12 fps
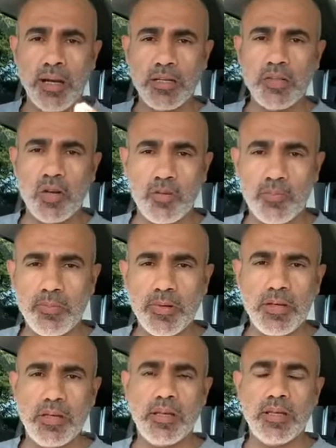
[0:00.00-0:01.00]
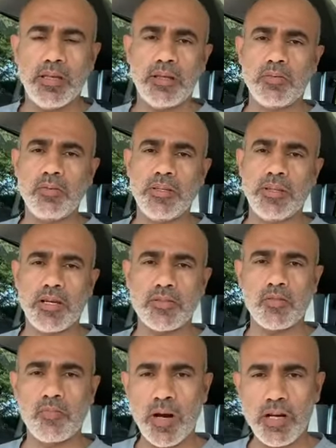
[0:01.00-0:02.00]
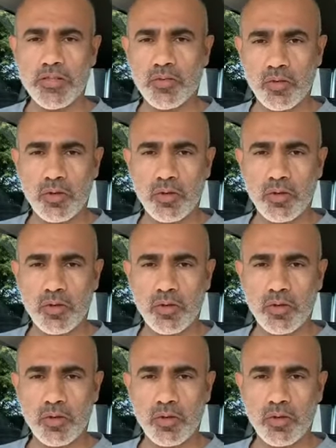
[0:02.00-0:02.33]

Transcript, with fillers: اجاوب آه، كل الناس وباكر